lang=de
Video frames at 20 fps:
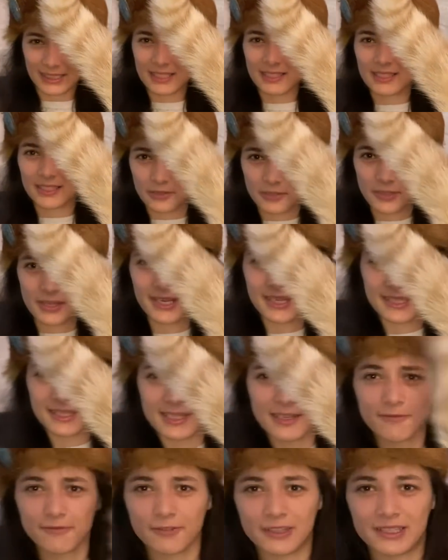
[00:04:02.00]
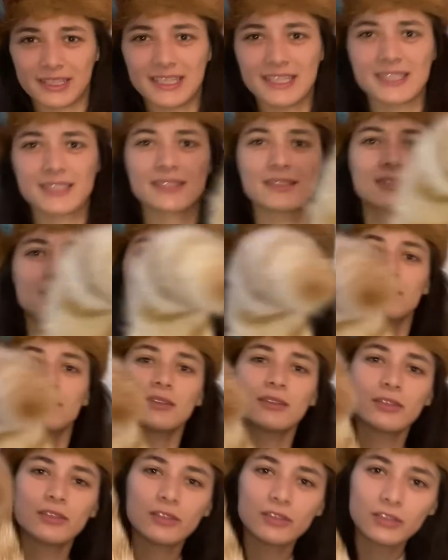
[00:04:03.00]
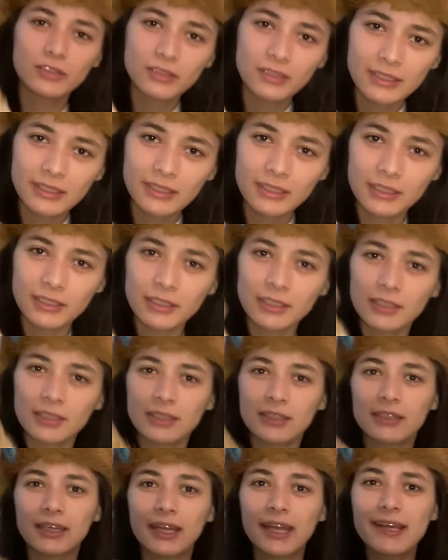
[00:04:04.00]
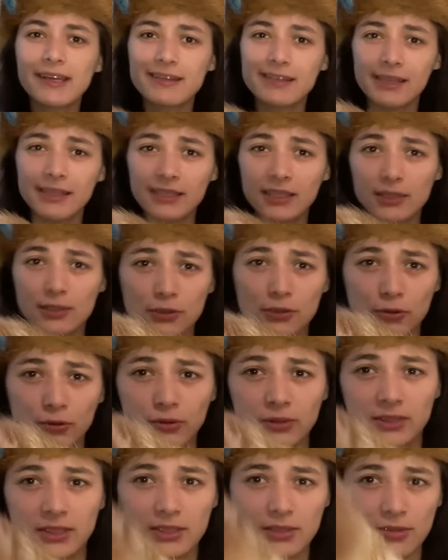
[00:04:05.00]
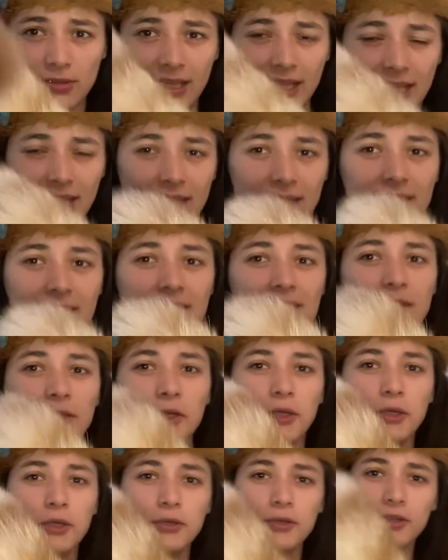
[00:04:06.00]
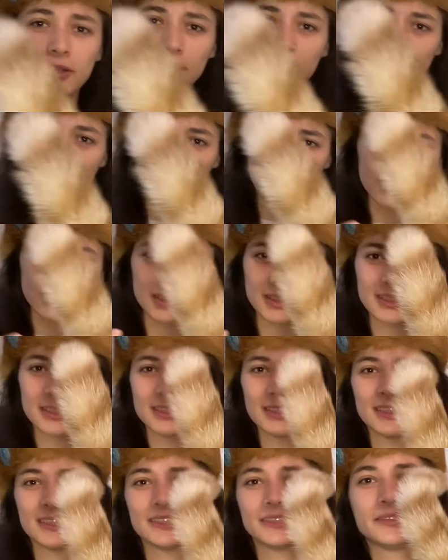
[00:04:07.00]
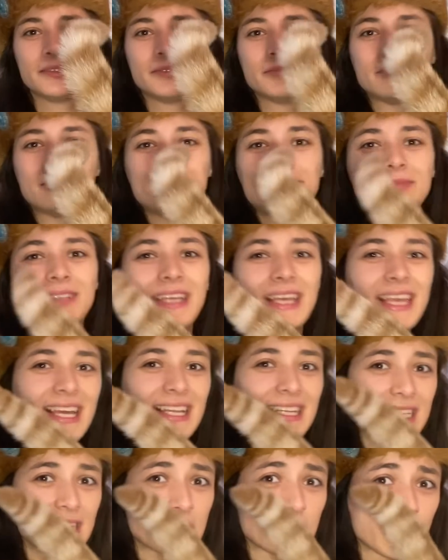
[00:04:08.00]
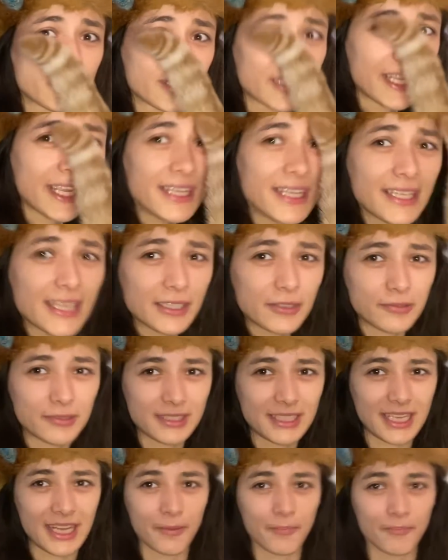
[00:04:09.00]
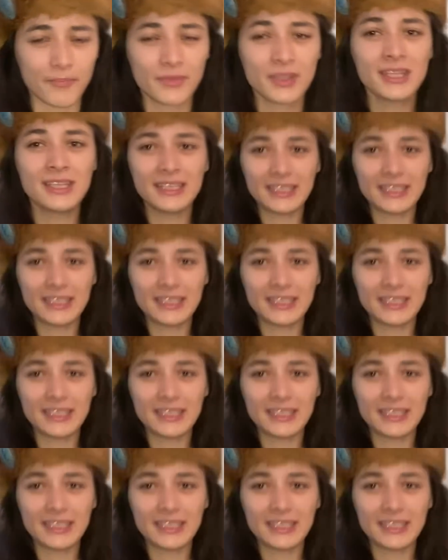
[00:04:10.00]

es natürlich sinnvoll ist, Richtlinien zugrunde zu legen, die auch irgendwo einen realistischen Hintergrund haben,